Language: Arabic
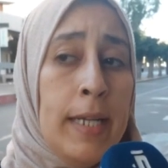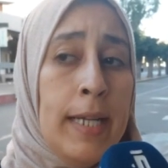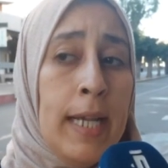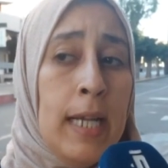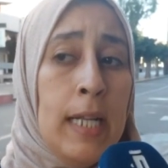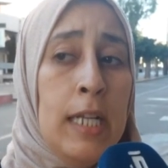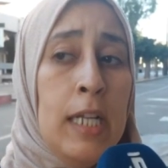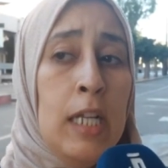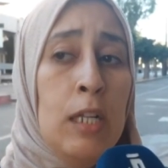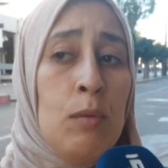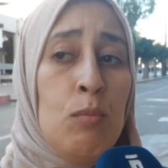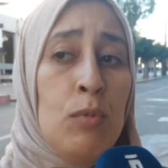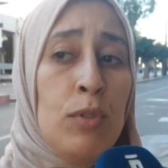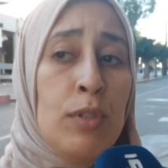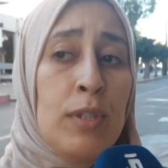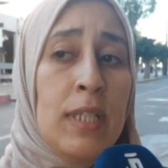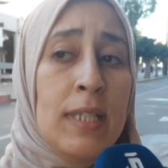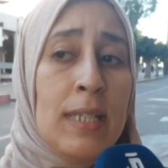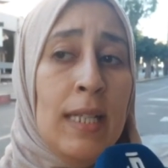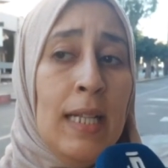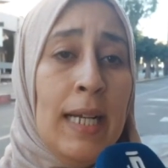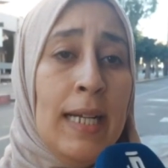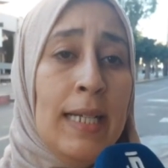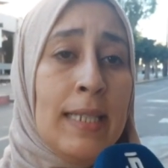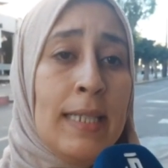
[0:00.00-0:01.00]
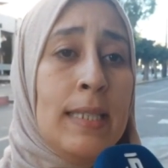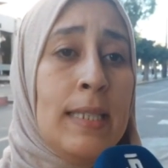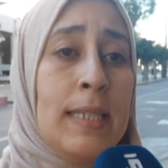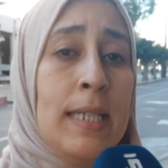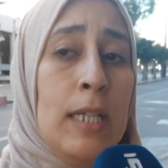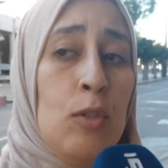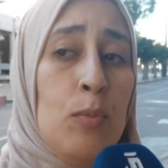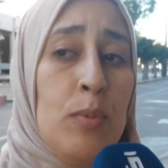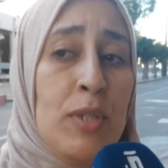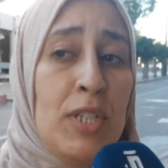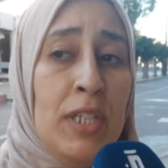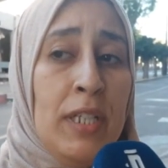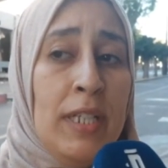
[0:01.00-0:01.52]
قال لي مده العقد
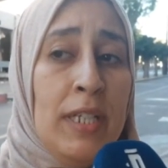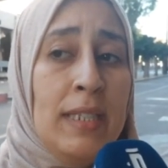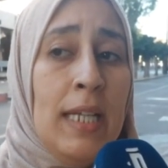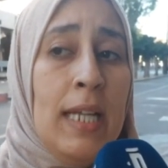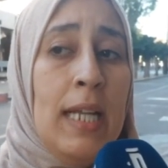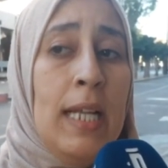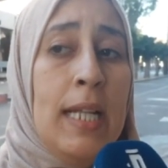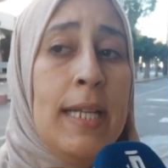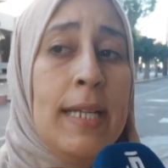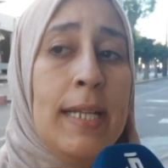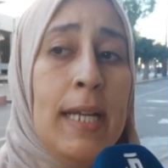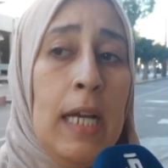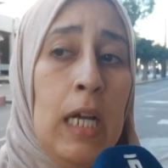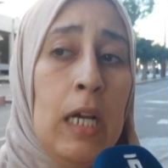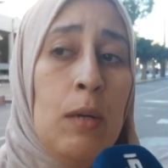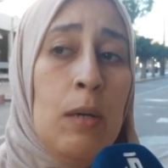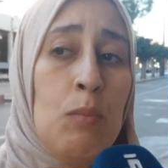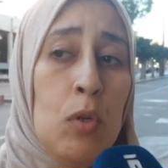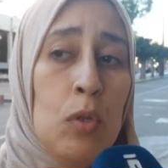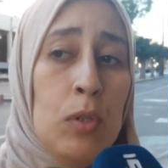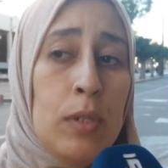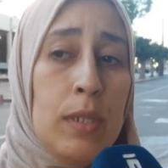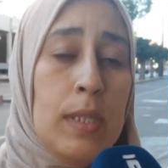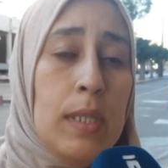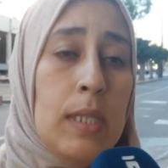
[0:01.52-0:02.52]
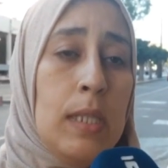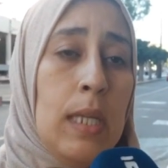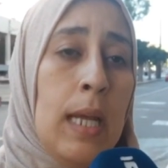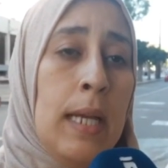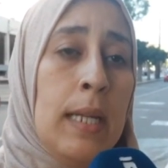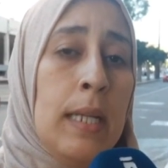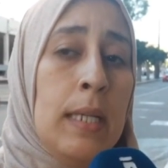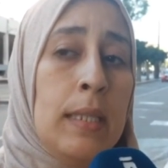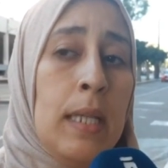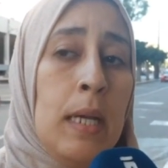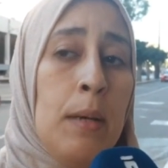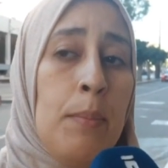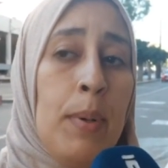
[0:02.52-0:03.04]
ديالو باش نعطيه ليك عام ونص
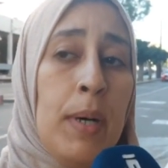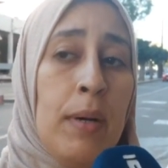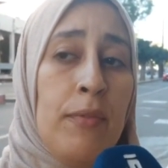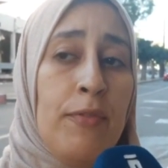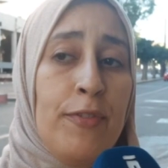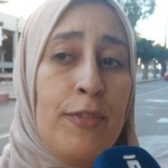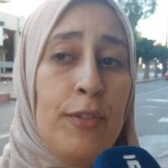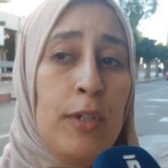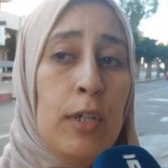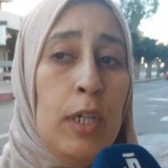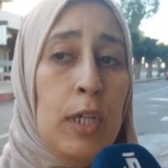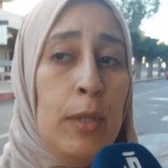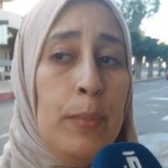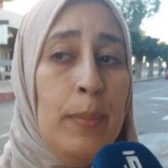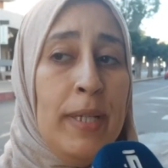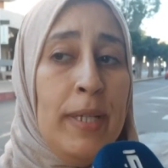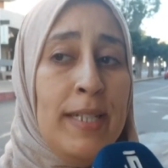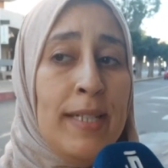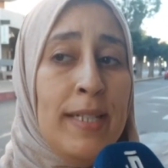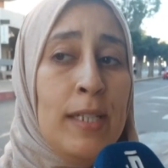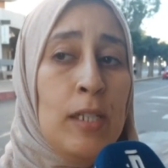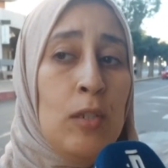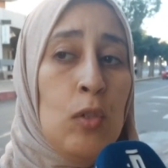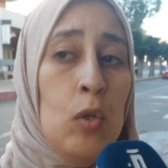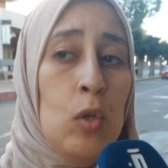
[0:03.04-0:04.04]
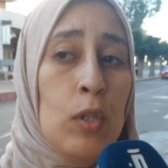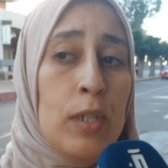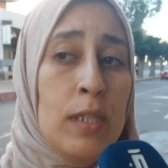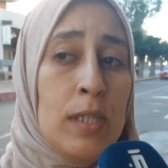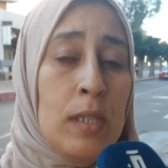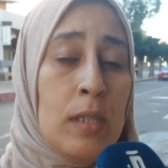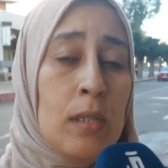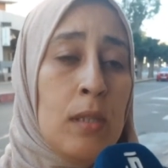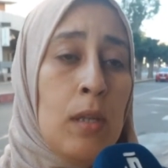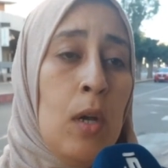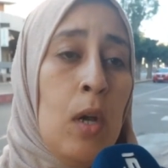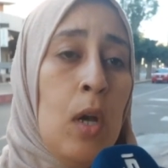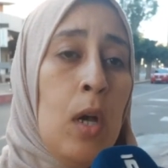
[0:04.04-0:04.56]
انا دابا في اربع سنين ونص